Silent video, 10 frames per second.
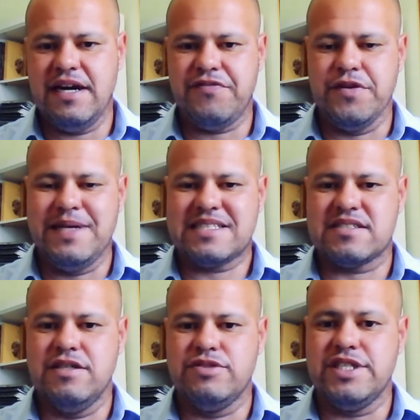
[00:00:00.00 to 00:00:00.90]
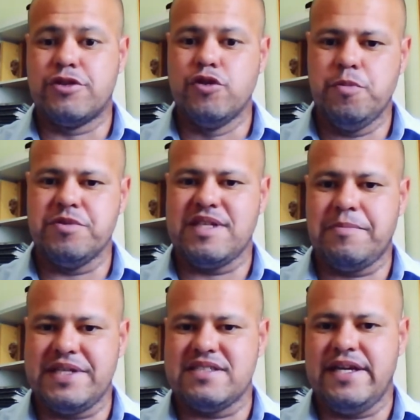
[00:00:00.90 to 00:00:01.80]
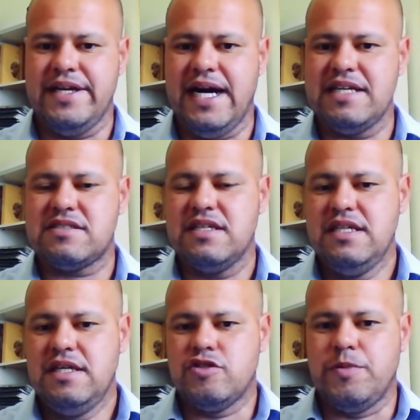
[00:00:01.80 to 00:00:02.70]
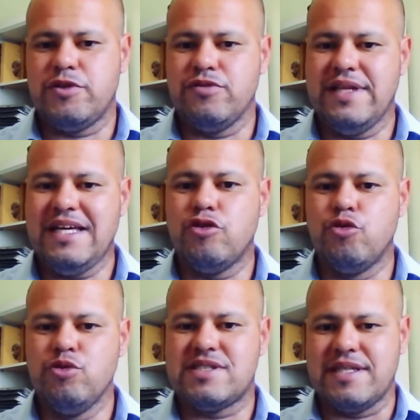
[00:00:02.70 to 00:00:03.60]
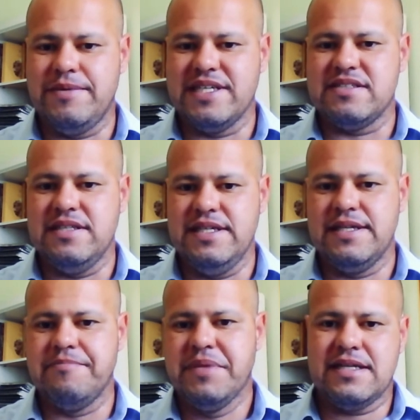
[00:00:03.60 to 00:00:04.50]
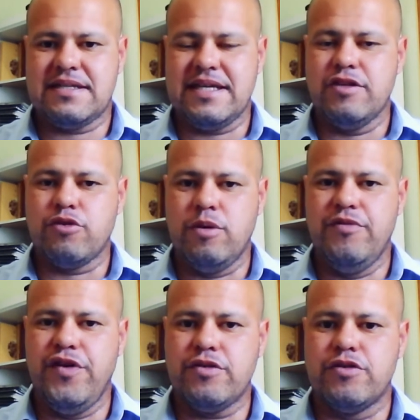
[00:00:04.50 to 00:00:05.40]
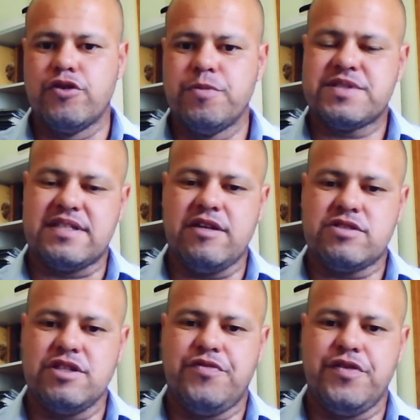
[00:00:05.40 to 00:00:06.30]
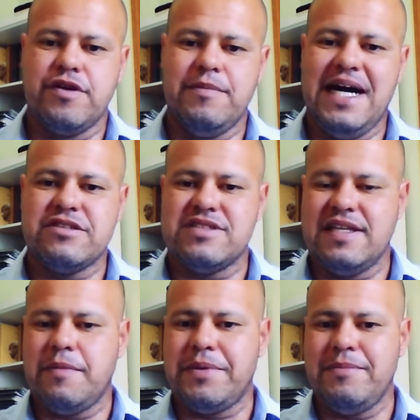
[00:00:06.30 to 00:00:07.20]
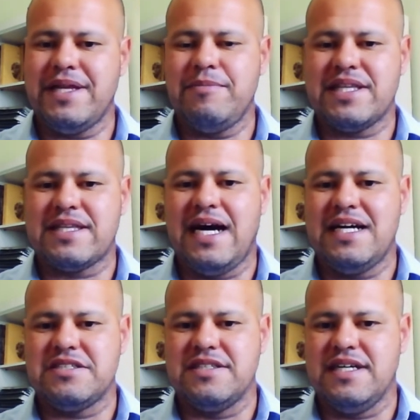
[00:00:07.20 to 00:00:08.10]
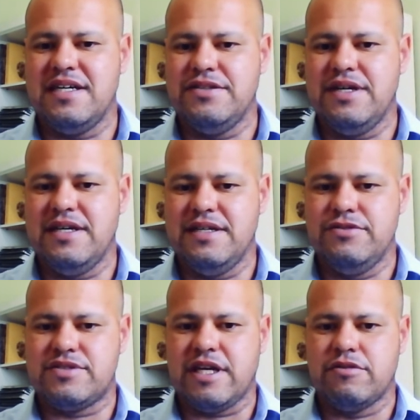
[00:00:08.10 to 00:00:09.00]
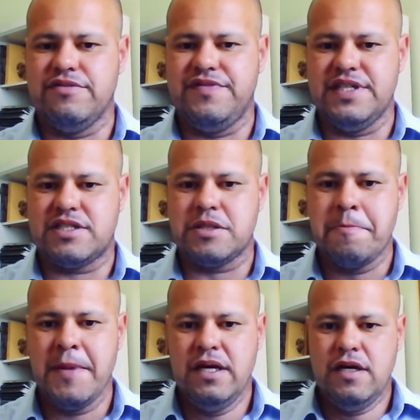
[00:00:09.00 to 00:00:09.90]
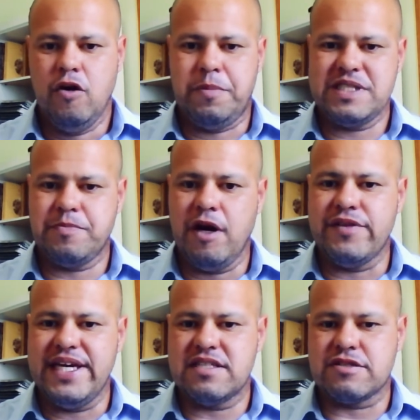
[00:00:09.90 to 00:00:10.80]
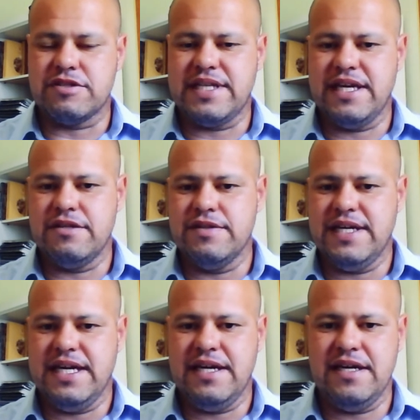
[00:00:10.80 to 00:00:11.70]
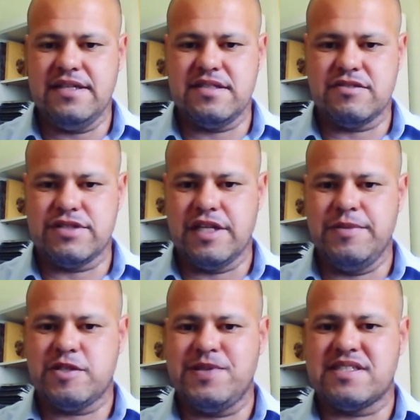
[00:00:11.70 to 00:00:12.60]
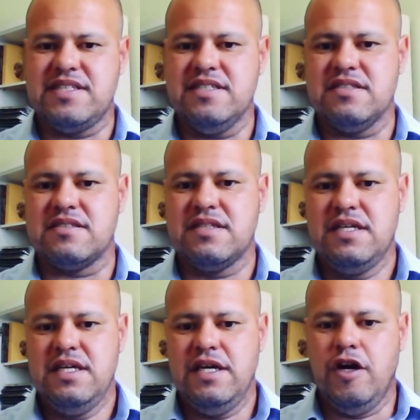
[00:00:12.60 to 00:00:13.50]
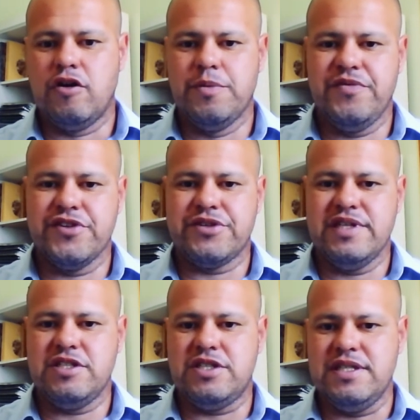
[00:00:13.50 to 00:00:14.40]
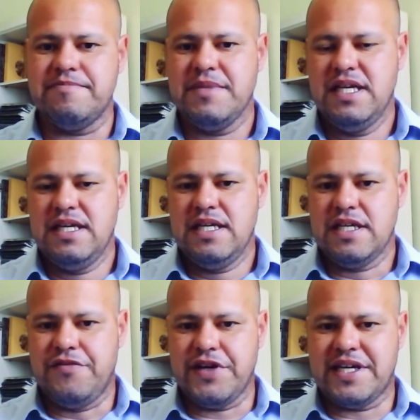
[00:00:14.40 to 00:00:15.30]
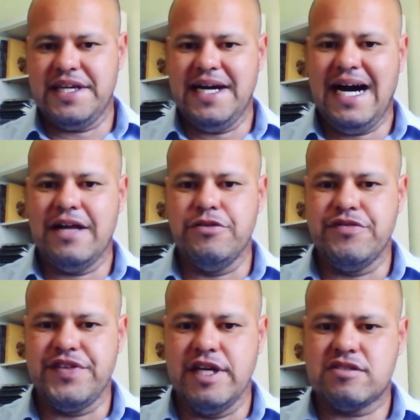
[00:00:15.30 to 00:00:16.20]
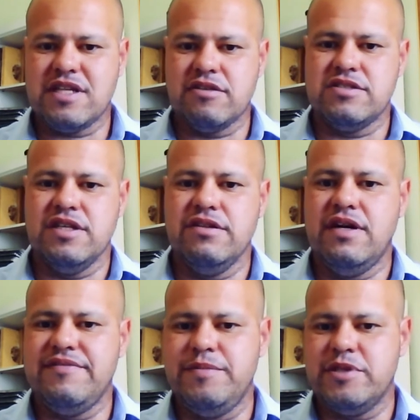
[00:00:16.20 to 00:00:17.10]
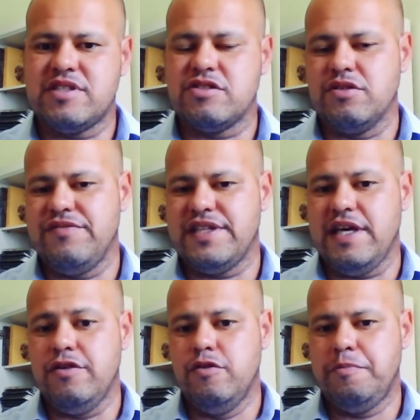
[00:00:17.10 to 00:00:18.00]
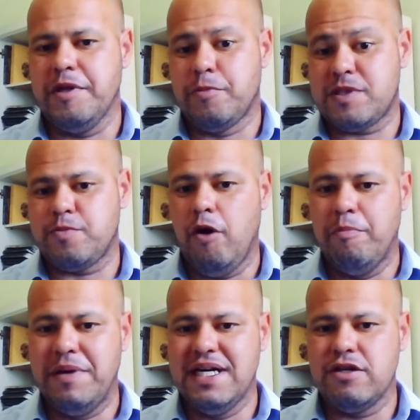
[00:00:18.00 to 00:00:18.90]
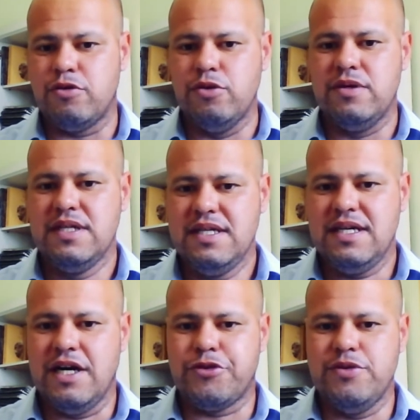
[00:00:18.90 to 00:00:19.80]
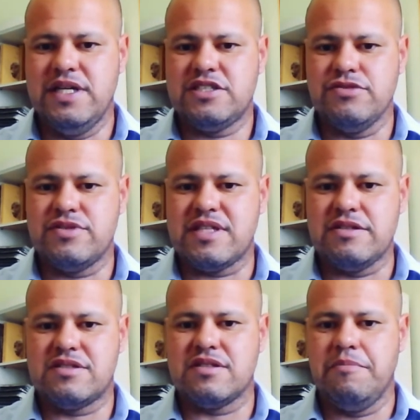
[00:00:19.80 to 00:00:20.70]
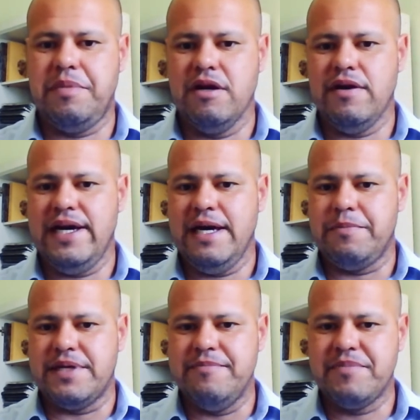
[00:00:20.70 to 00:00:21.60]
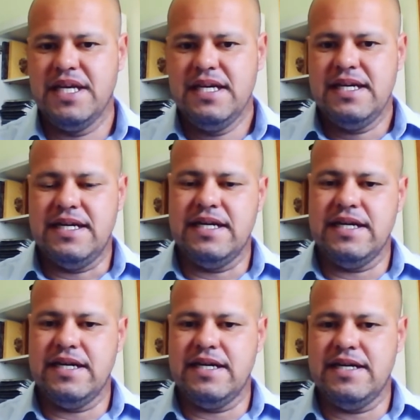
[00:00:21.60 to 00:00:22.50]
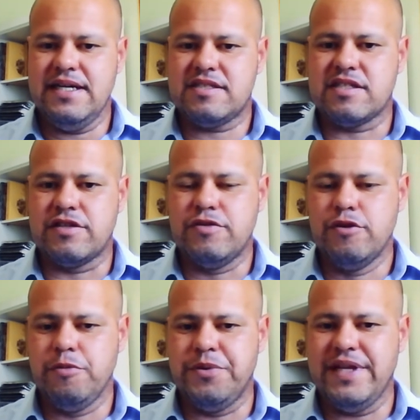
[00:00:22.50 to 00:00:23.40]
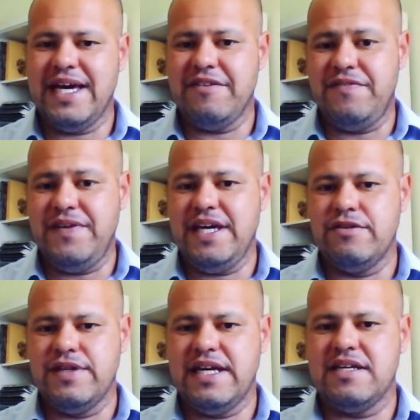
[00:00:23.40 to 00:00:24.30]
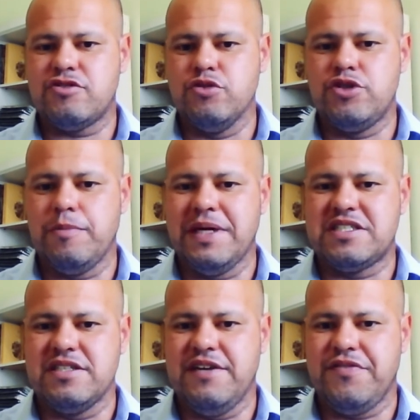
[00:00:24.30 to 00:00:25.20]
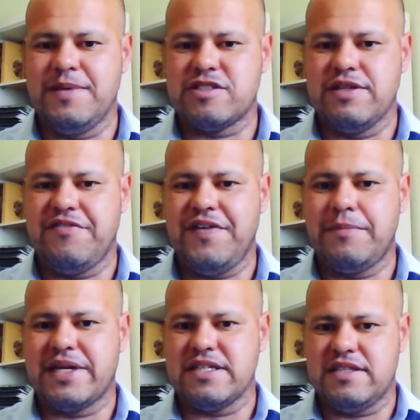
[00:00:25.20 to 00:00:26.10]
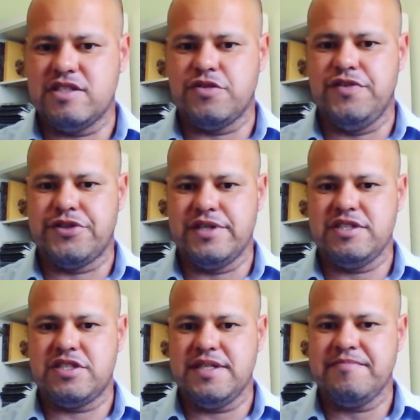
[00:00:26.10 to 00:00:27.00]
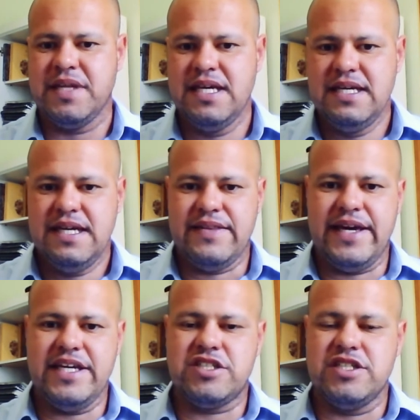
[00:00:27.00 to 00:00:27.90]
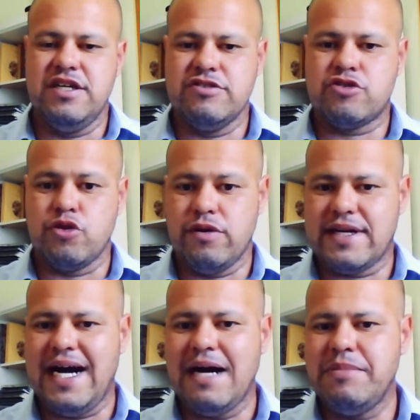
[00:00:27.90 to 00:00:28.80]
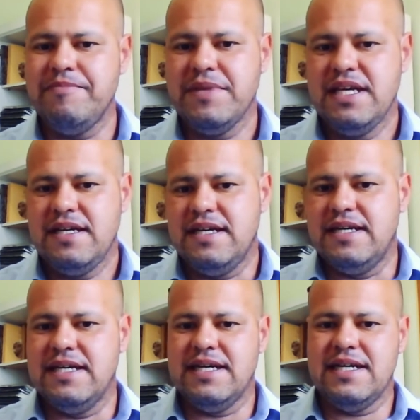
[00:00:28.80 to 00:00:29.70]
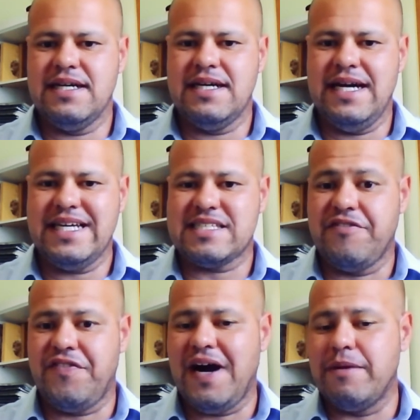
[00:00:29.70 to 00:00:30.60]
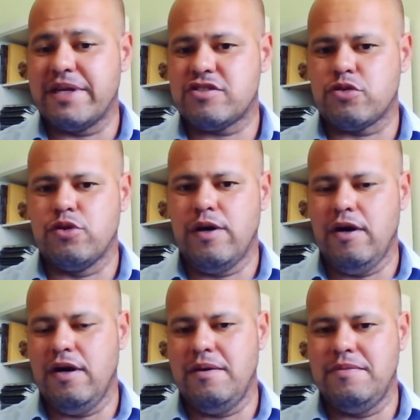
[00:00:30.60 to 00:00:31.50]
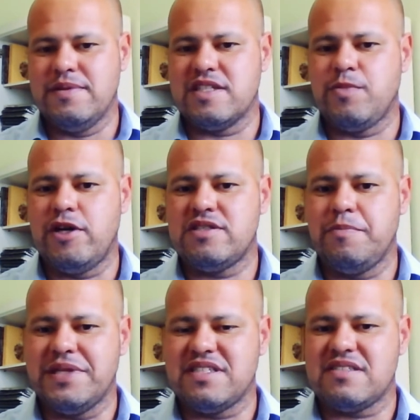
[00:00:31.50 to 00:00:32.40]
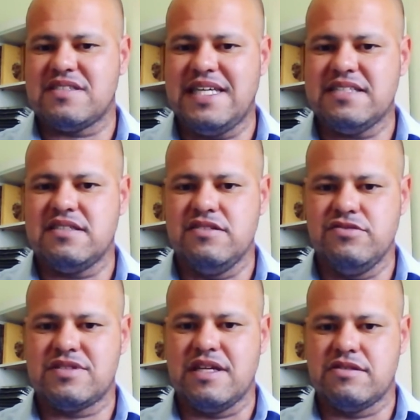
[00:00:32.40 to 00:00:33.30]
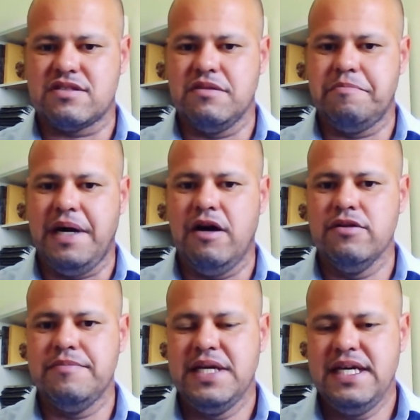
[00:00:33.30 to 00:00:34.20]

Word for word: formação de grupos empresariais, sobretudo na indústria brasileira, tendo como foco grupos que tenham sido formados aí na primeira metade da, da, do século XX. O principal deles que eu tenho né, executado minhas pesquisas é o Grupo Votorantim, que foi criado no final do século XIX, em 1891, pelo principal banco atuante no estado de São Paulo à época. Uh, esse grupo né, veio, né, surgiu a partir da formação da fábrica têxtil Votorantim, na região de Sorocaba, Uh, essa fábrica se tornou uma das maiores empresas têxteis do estado de São Paulo